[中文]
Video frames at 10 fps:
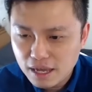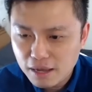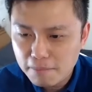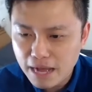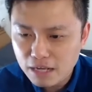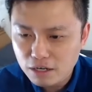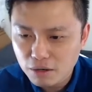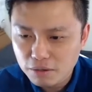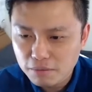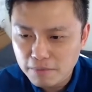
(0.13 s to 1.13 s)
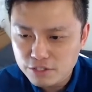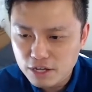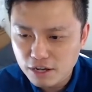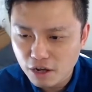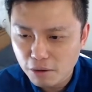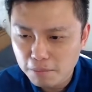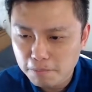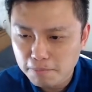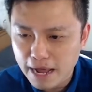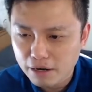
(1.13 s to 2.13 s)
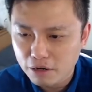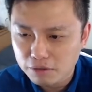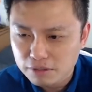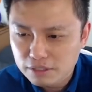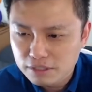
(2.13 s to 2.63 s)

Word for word: Marco Marcelo Paulo，